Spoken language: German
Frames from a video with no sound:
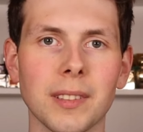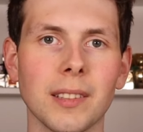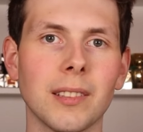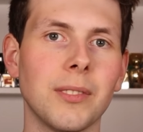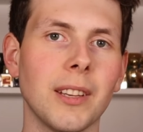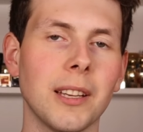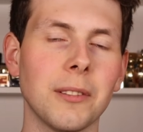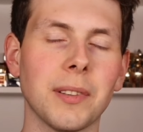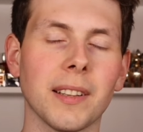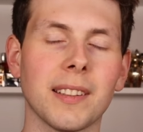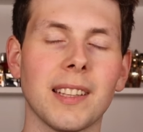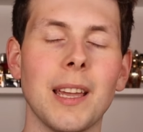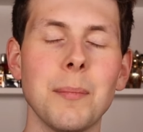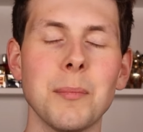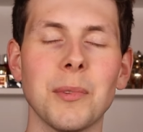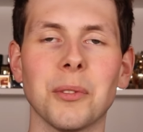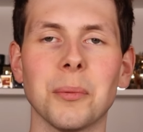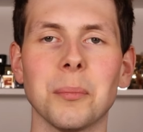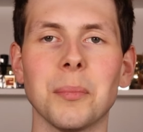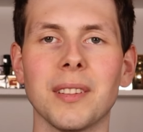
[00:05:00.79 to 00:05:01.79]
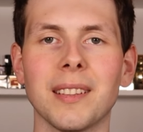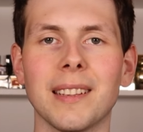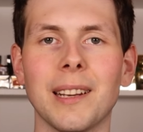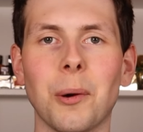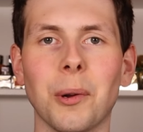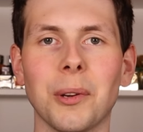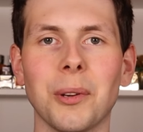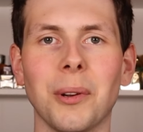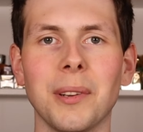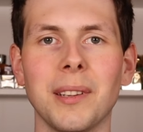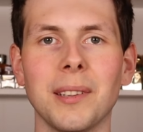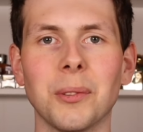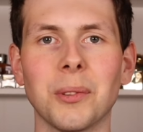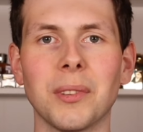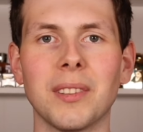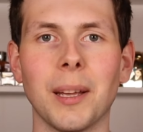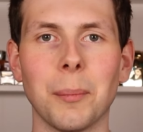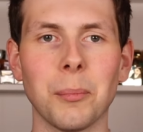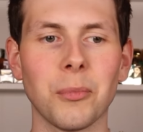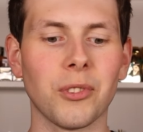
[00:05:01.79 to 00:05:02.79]
Deswegen verzeiht mir so ein bisschen auch die heutige
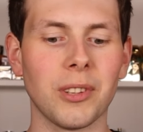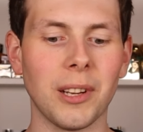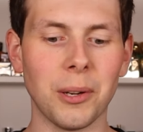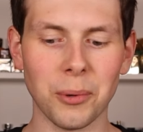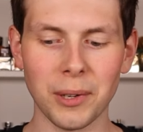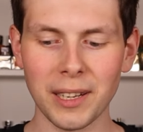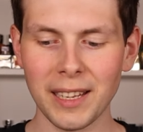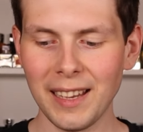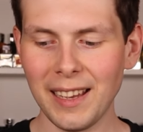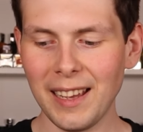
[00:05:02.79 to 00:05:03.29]
Zusammenstellung.